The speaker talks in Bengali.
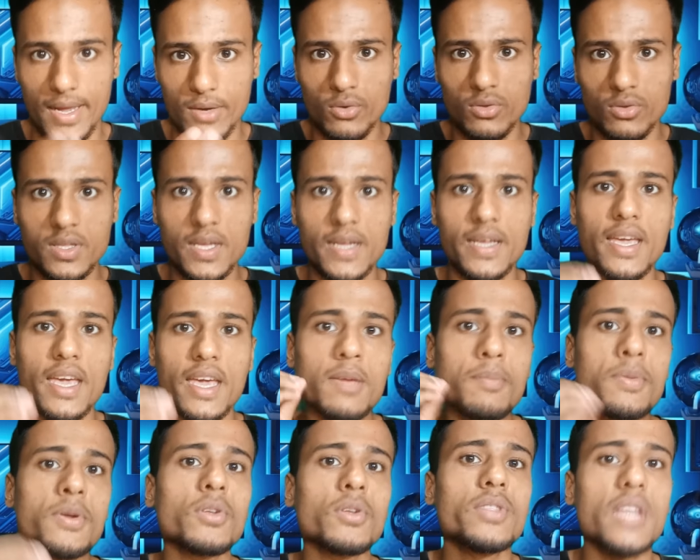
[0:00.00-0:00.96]
এখন থেকে
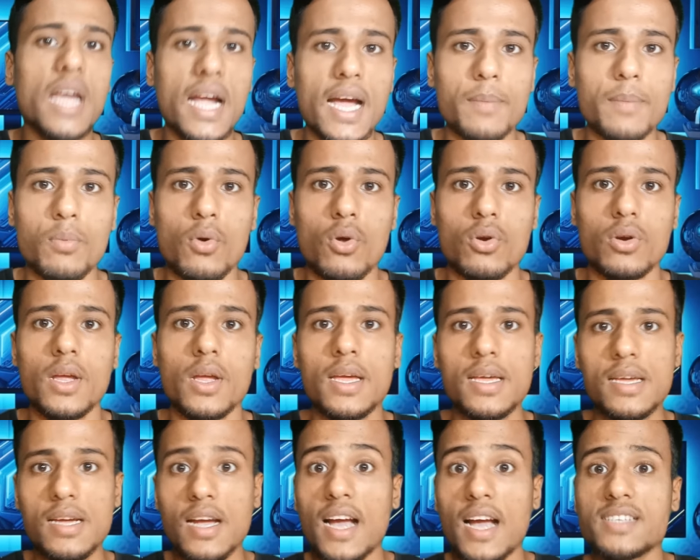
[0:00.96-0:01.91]
এই ভিডিও দেখার পর
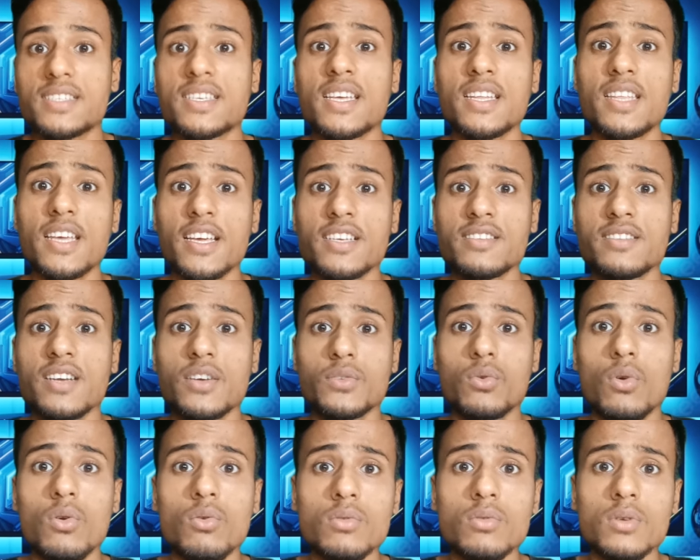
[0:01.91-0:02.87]
আজকে থেকে
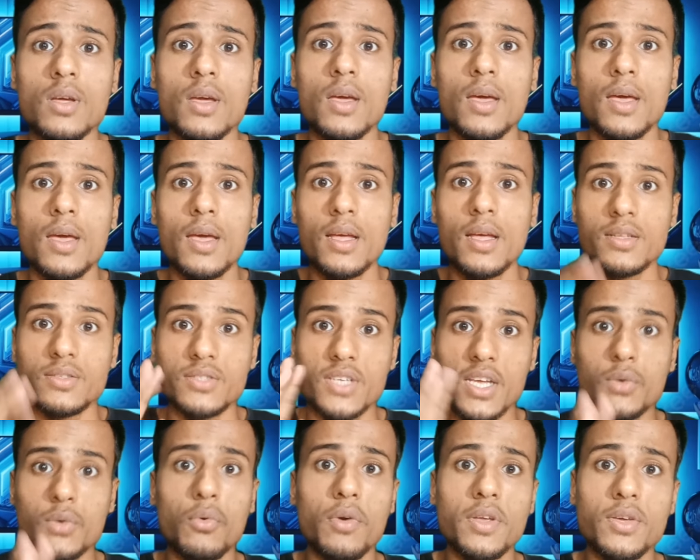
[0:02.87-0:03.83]
স্টার্ট করুন
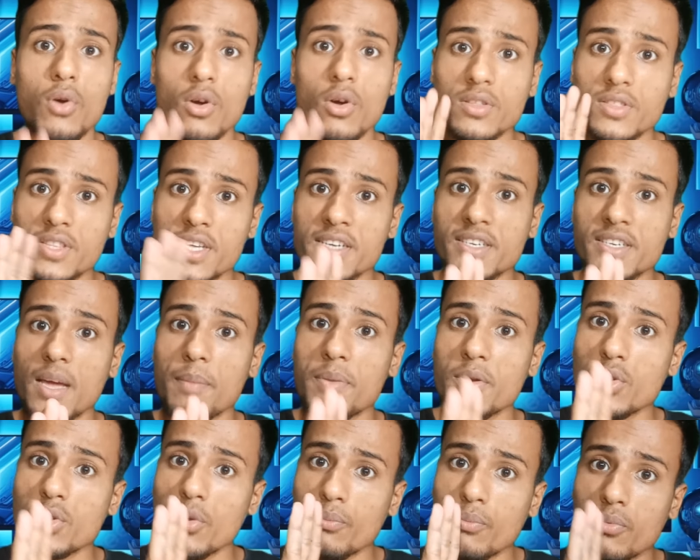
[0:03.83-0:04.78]
যে করি হোক তিনটা
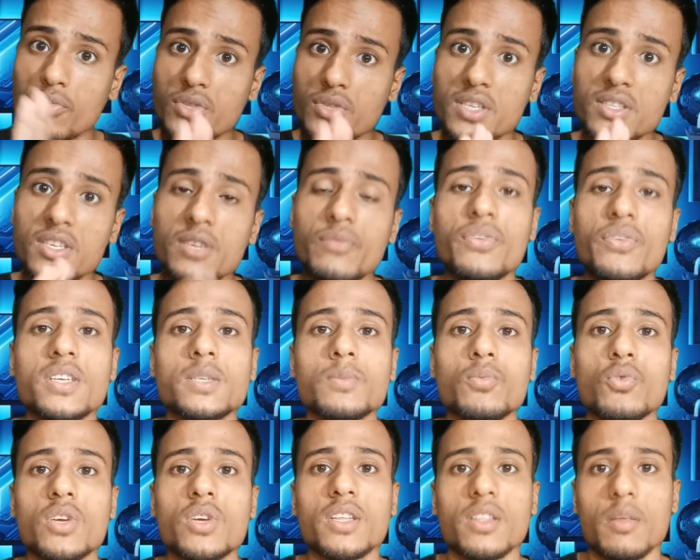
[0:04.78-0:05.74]
ভিডিও প্রতিদিন
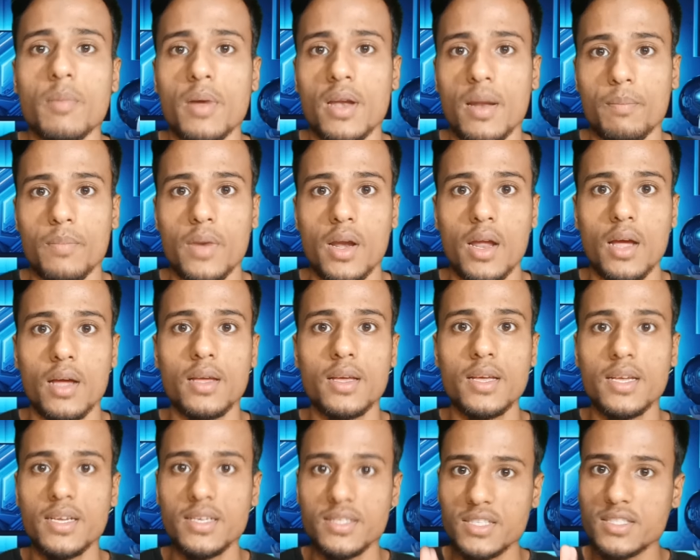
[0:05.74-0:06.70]
ফেসবুককে দিবেন আপনারা
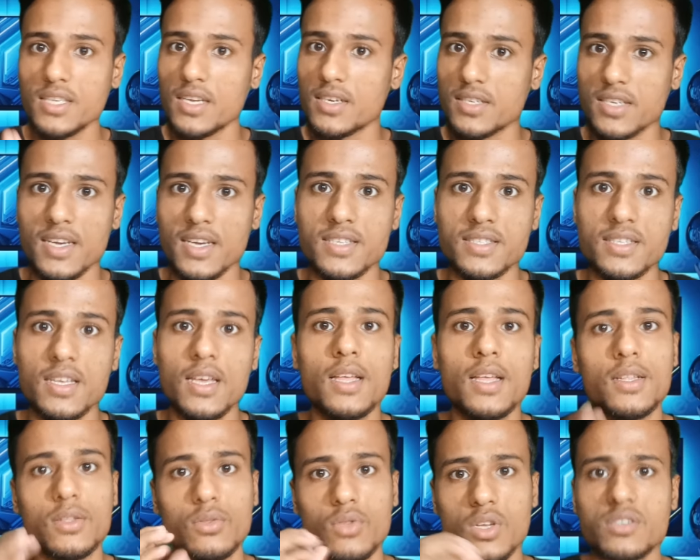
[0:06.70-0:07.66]
সেটা রিলস
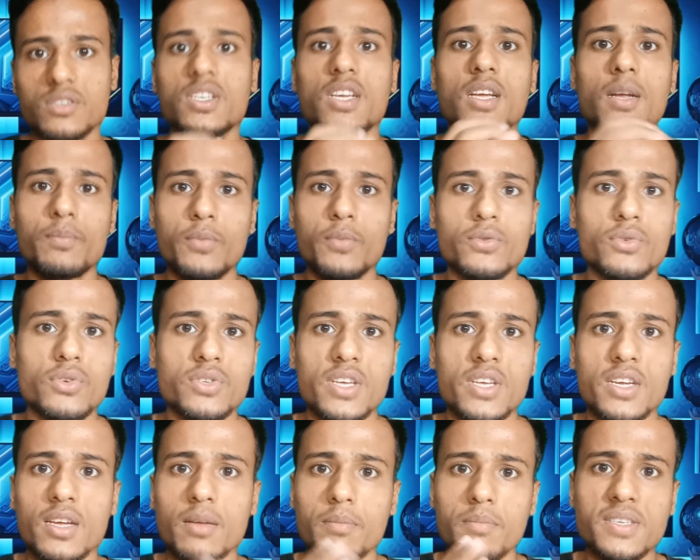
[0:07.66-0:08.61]
দশ সেকেন্ড পনেরো
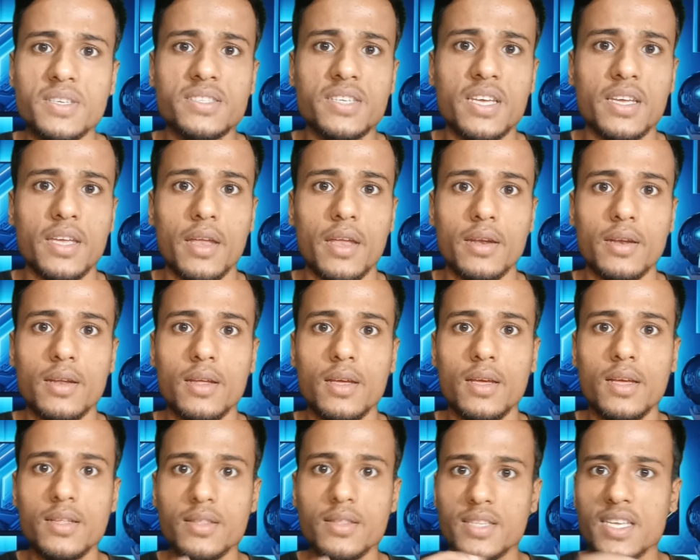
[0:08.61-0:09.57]
সেকেন্ড বিশ সেকেন্ড
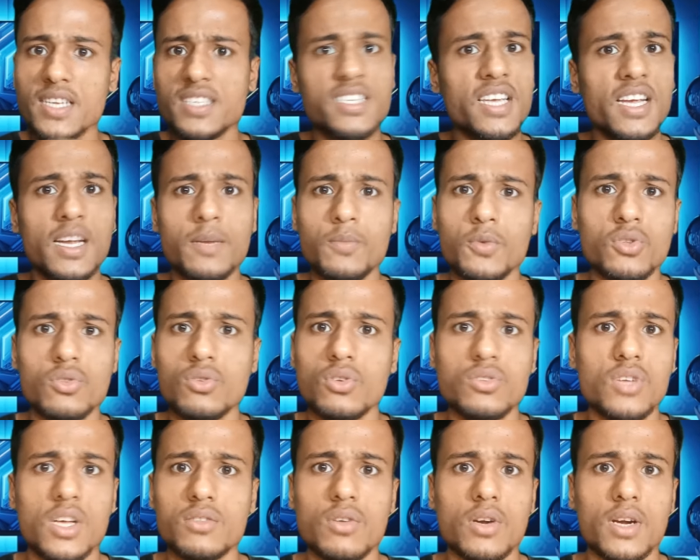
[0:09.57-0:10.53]
তিরিশ সেকেন্ড
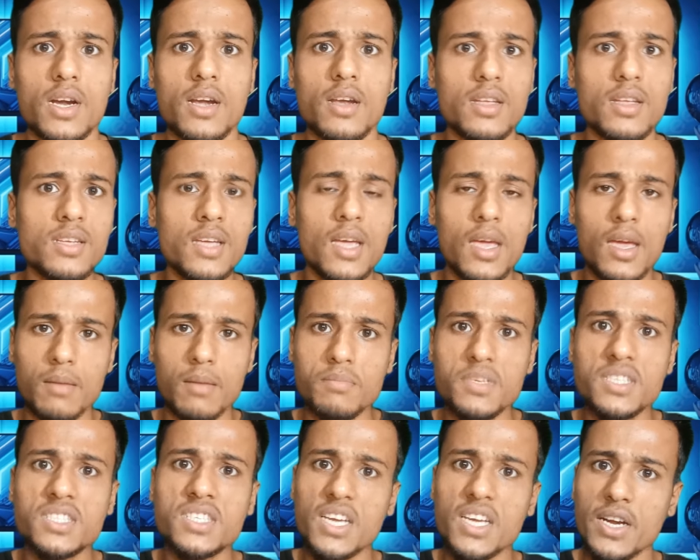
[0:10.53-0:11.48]
পর্যন্ত দেওয়ার দরকার নেই
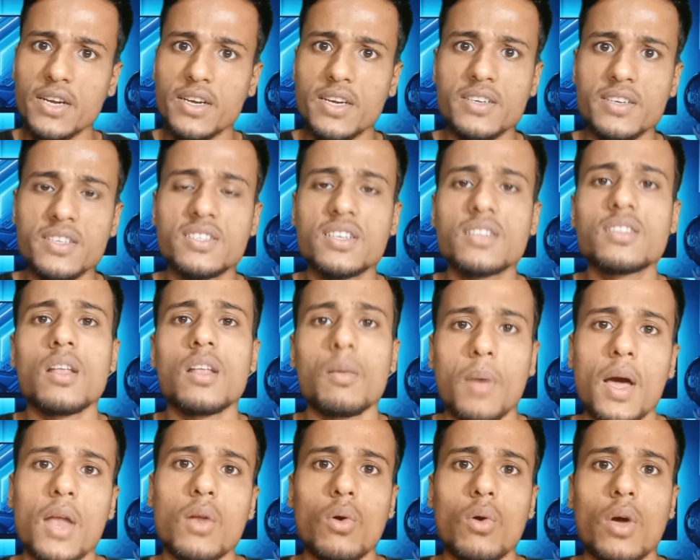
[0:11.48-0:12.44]
বিশ সেকেন্ডের নিচে
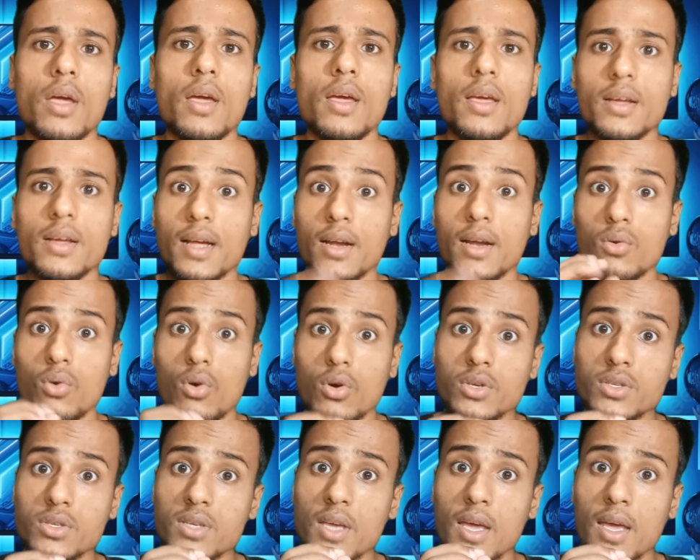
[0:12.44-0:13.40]
দিলে ভালো হয় কারণ
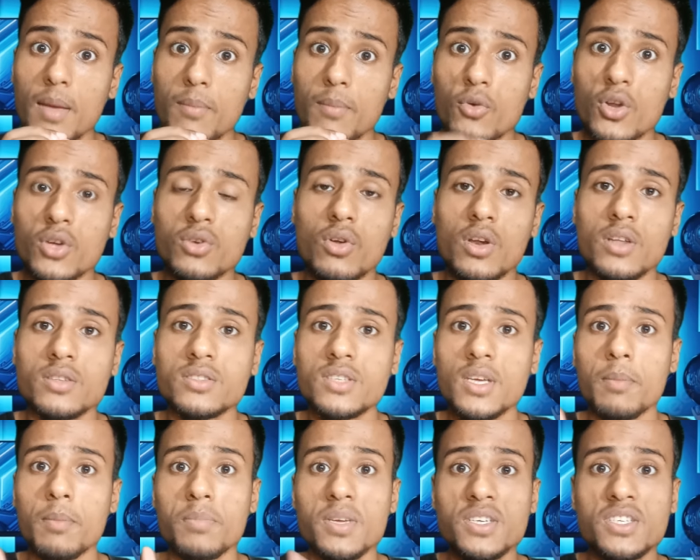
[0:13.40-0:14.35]
ওই মনে করেন
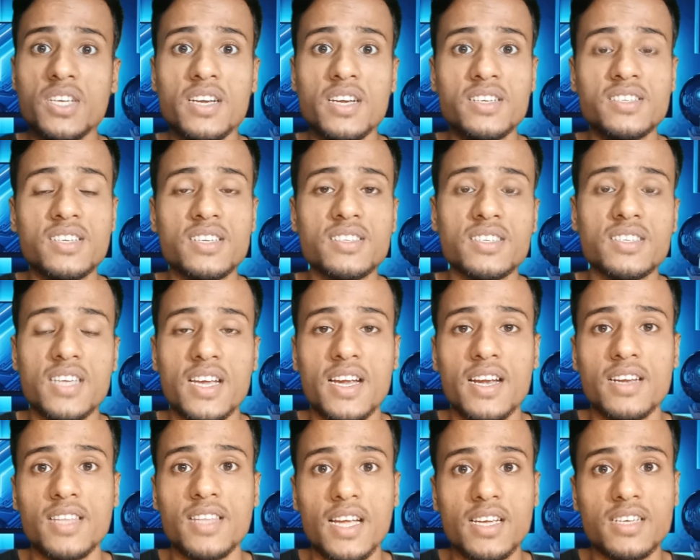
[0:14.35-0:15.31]
যে বিশের নিচে যে
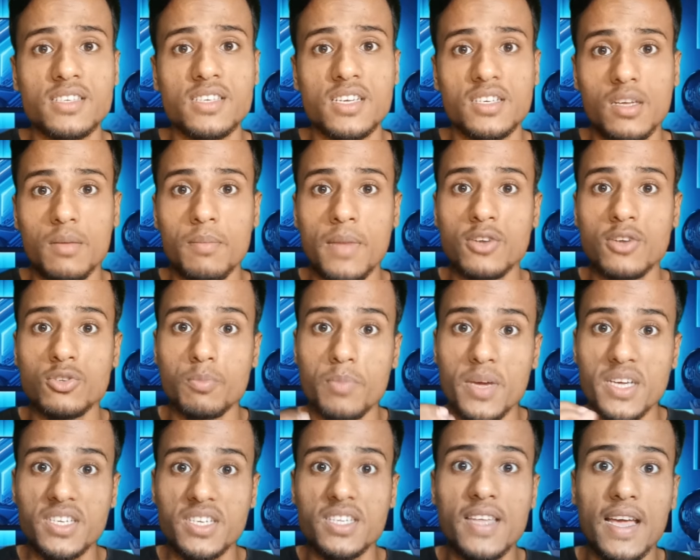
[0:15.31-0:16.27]
সেকেন্ড থাকে সেটা মানুষ
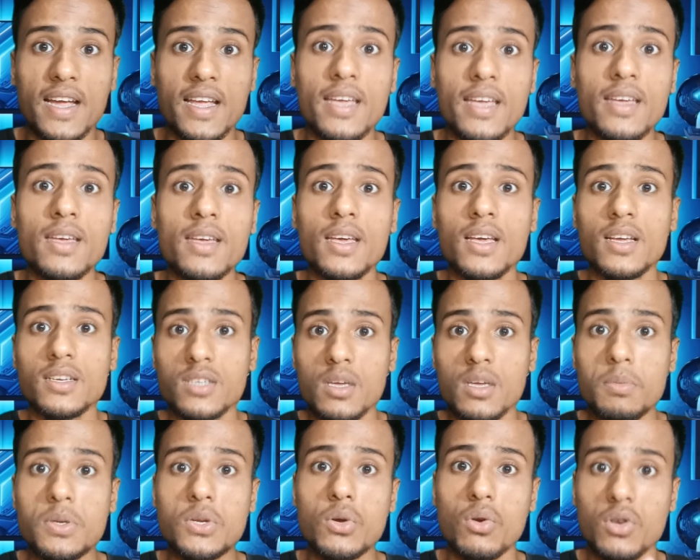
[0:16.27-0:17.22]
বেশি দেখে
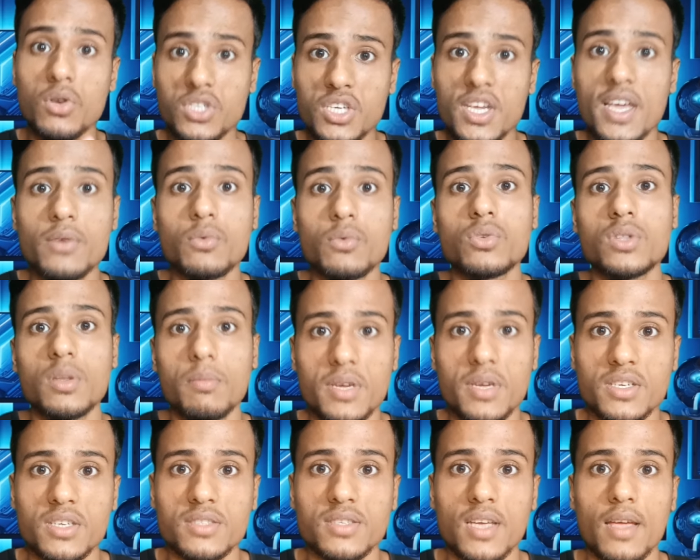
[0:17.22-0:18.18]
সেই ভিডিওগুলো শেয়ার করতে
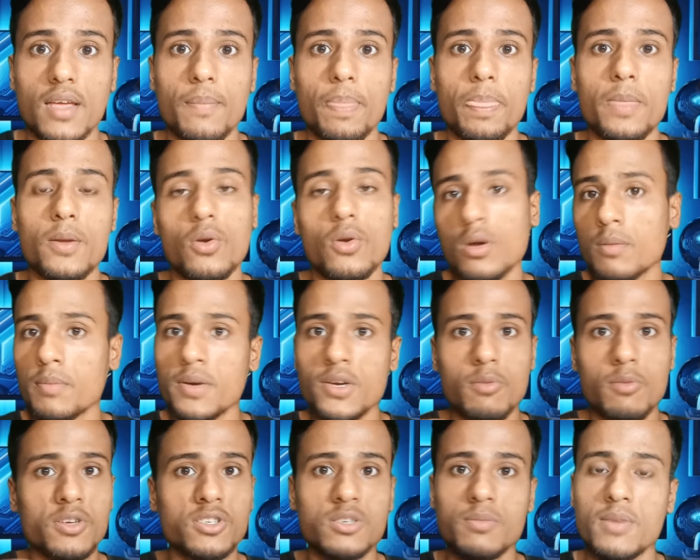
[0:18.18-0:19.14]
বেশি চায় লং
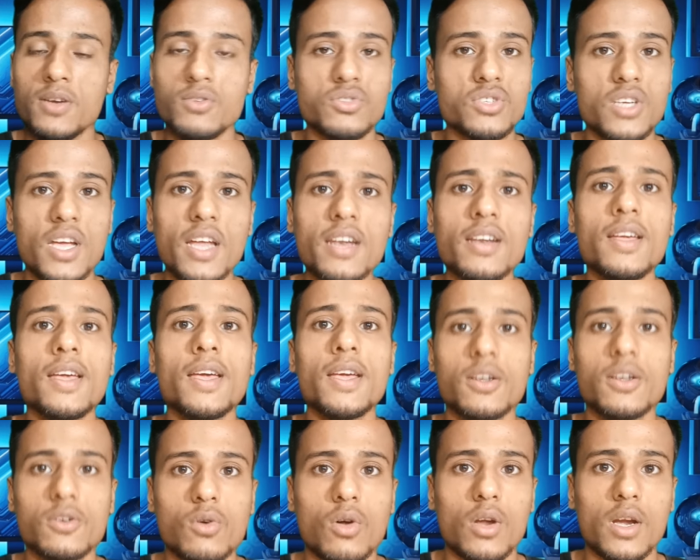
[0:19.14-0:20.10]
ভিডিও বেশি মানুষ শেয়ার
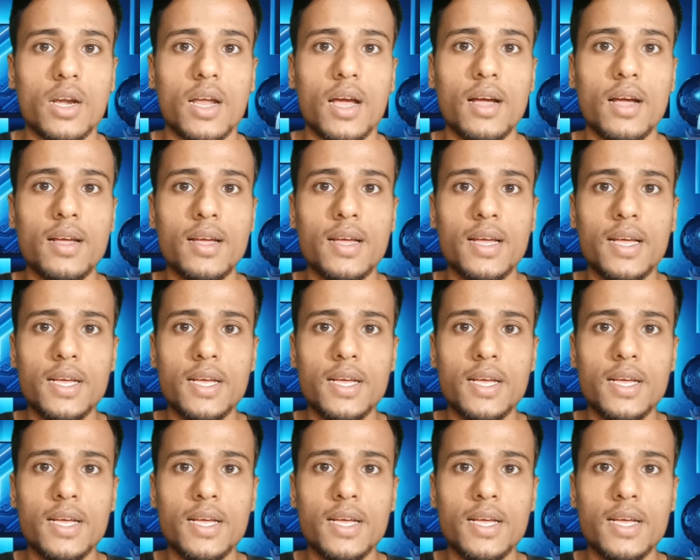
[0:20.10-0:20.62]
করে না